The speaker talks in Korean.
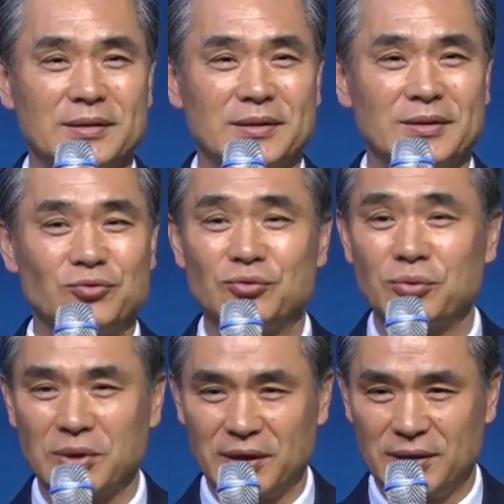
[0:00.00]
두고
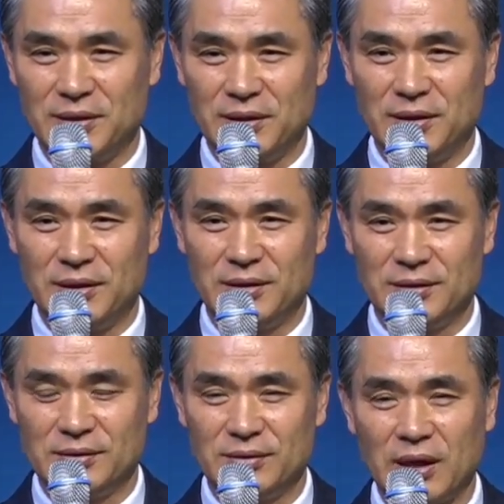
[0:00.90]
가야 되는
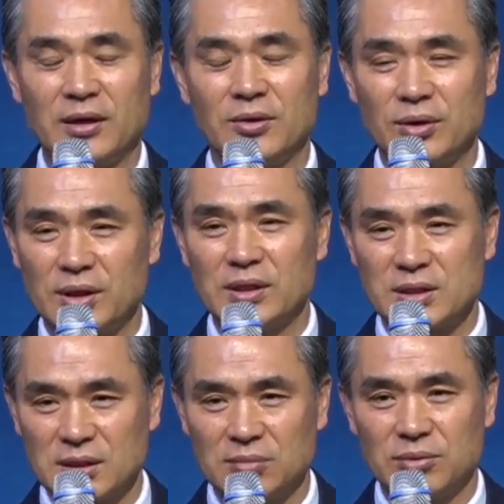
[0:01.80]
거. 아,
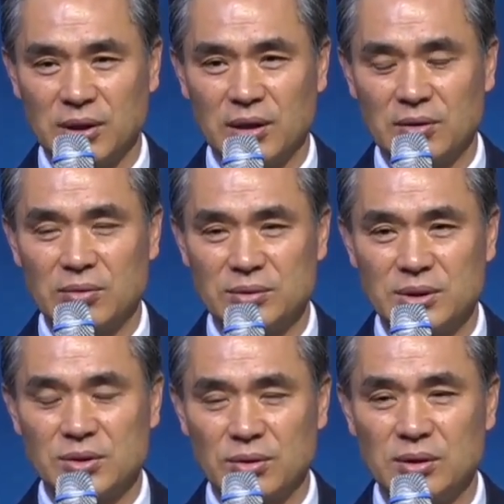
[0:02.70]
여기까지인가 보다 하고 이제
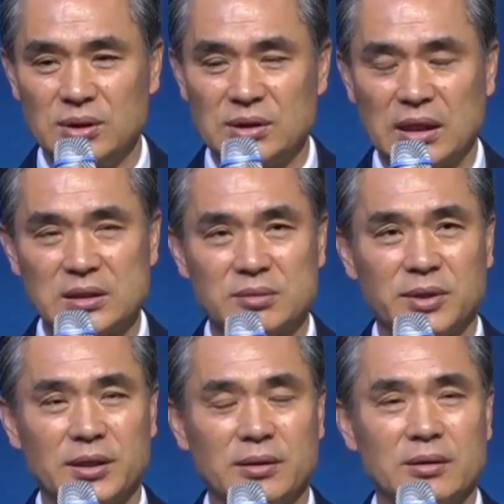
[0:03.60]
정리는 하지만